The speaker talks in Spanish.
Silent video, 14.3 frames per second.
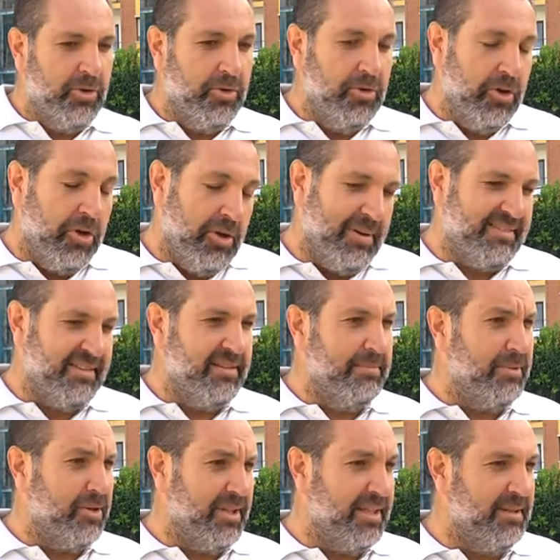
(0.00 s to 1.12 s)
un logro bastante
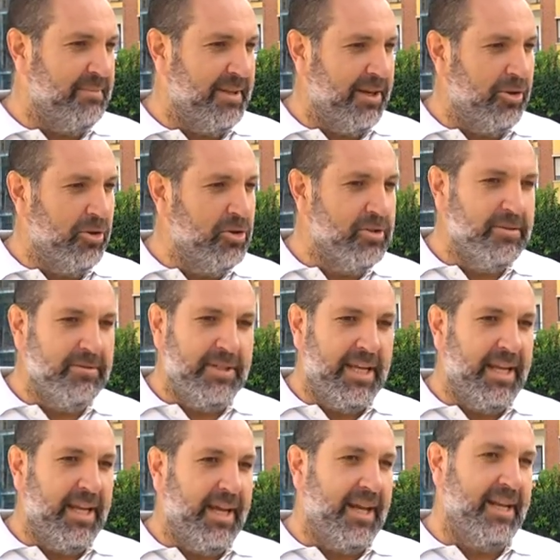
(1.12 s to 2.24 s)
importante para el club
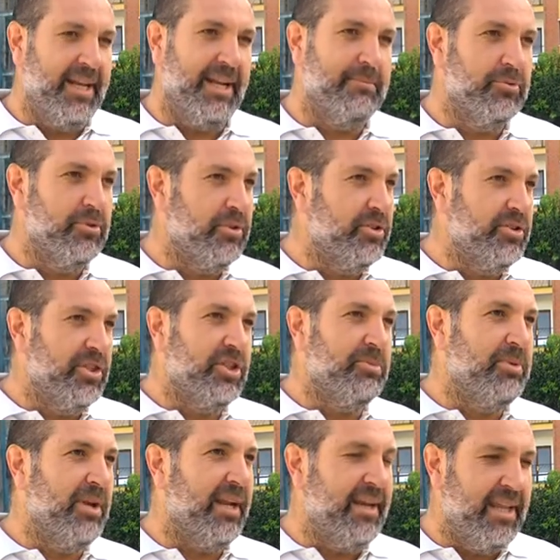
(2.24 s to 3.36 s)
y en general muy
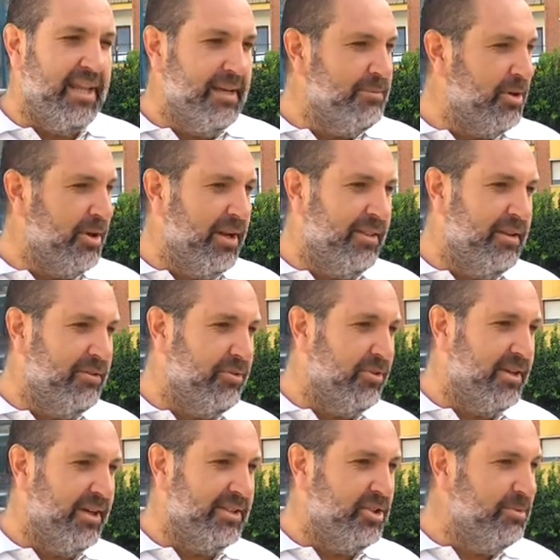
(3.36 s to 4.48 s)
contento por las niñas porque lo han
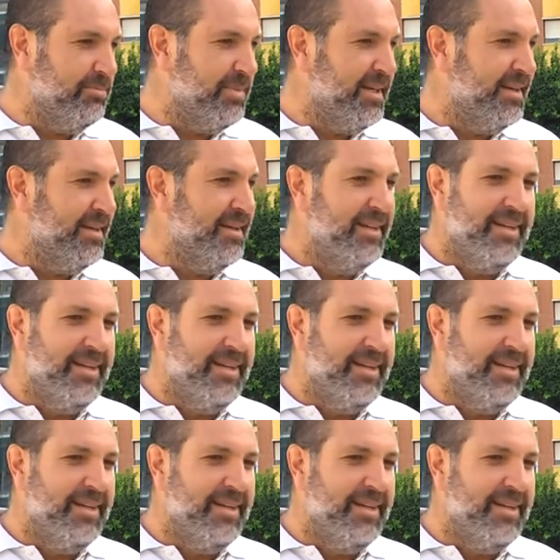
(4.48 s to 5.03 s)
disfrutado a tope.